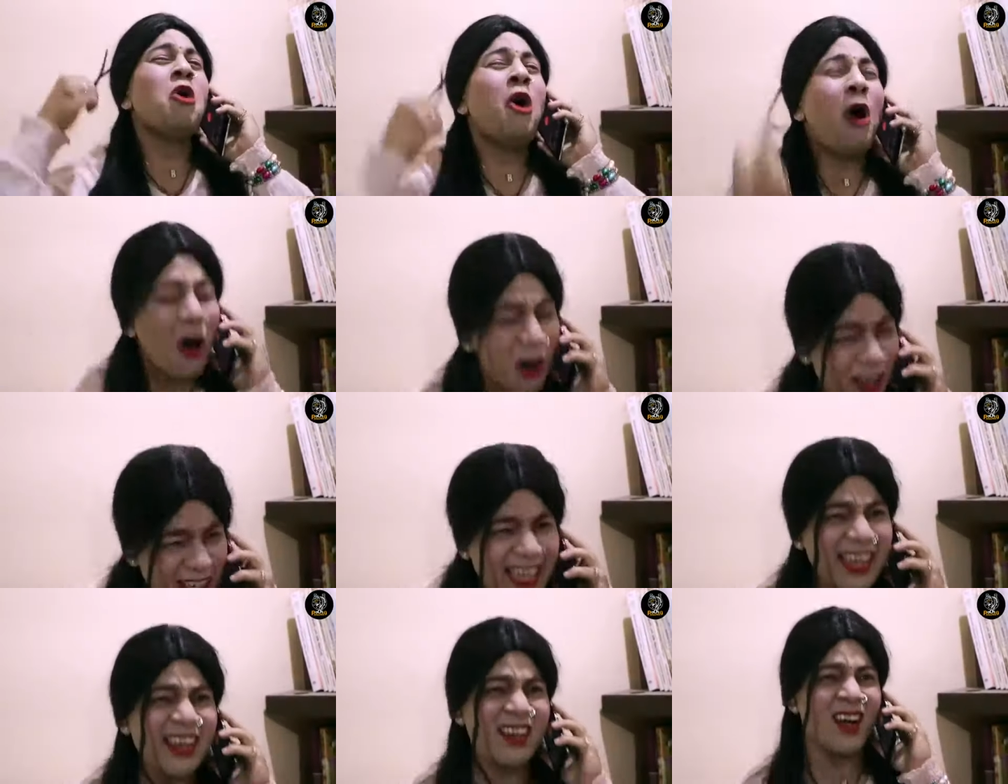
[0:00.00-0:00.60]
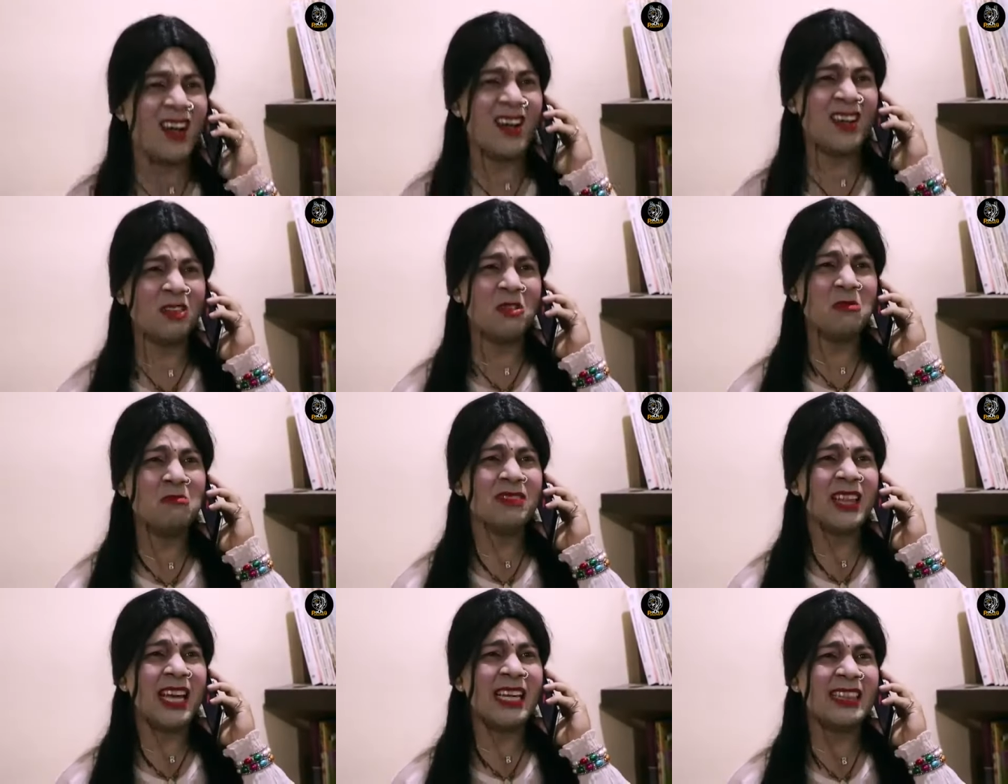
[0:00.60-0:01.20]
तो कौन ने कही
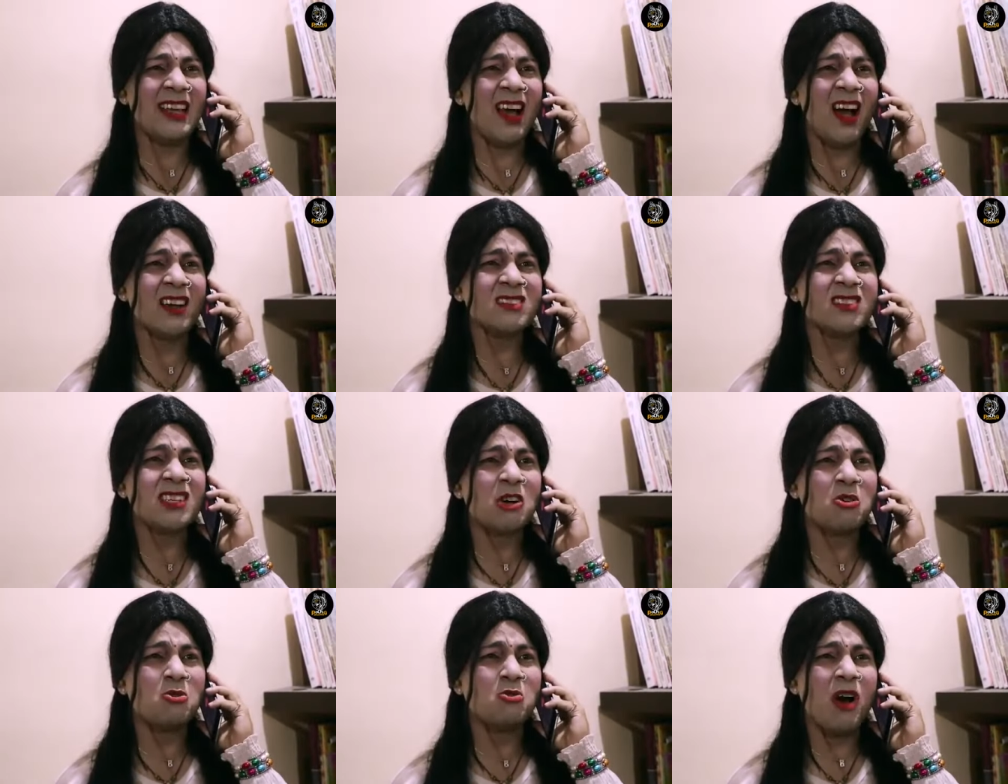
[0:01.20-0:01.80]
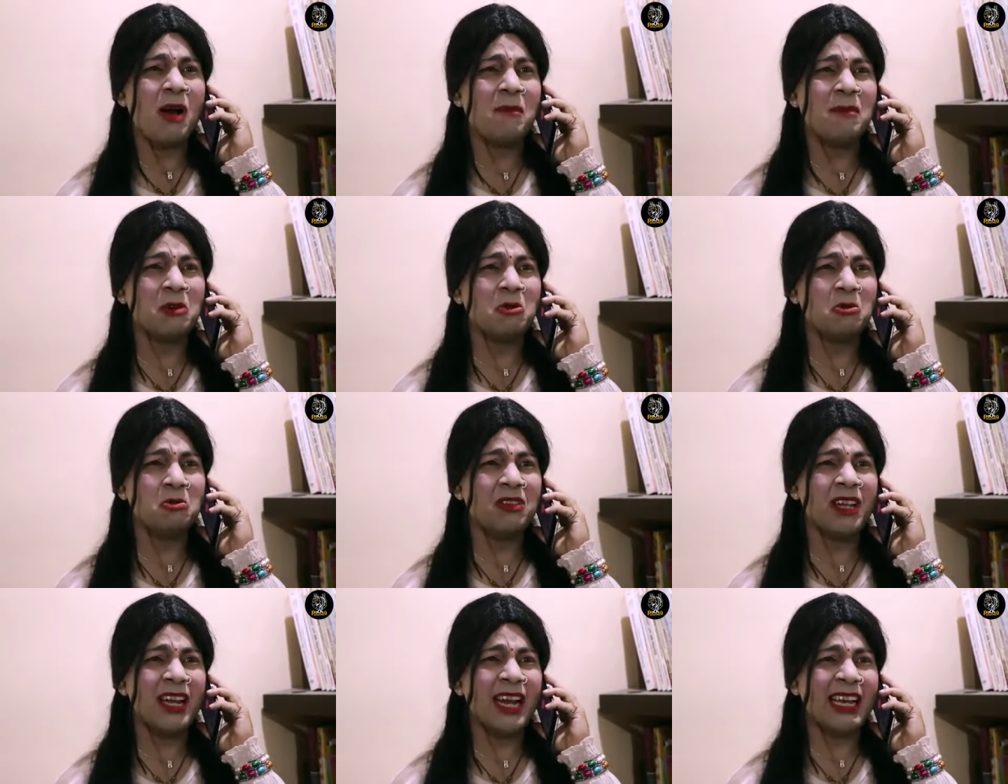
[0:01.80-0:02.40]
तुम तो इतिहास के कुआ में
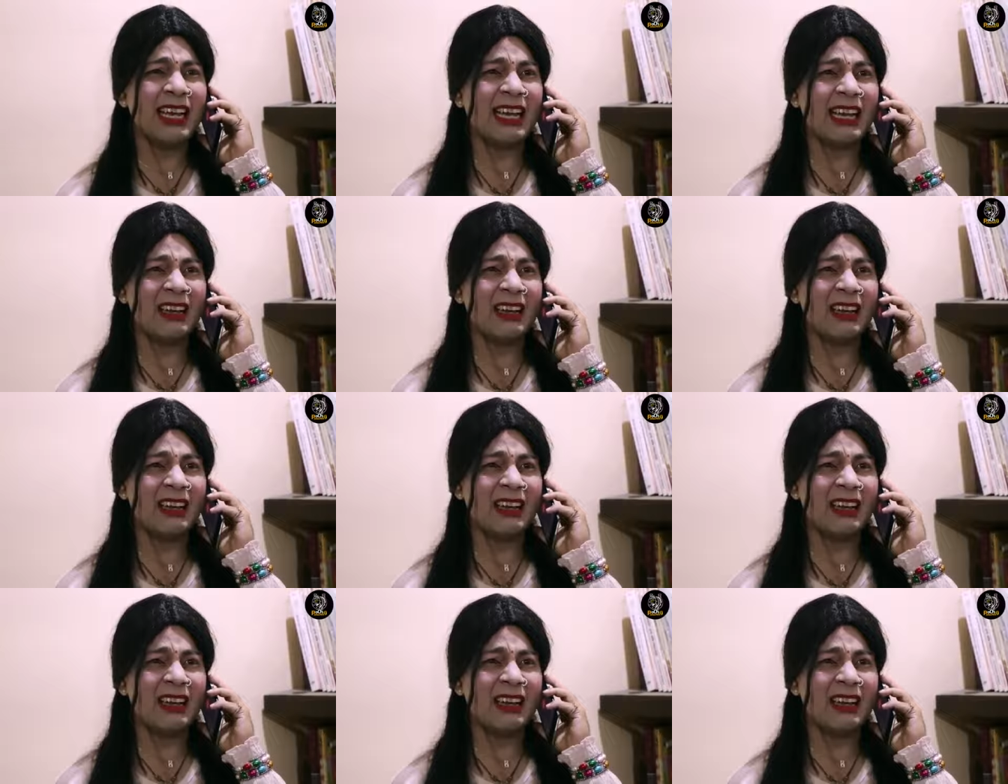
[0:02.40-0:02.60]
कूदने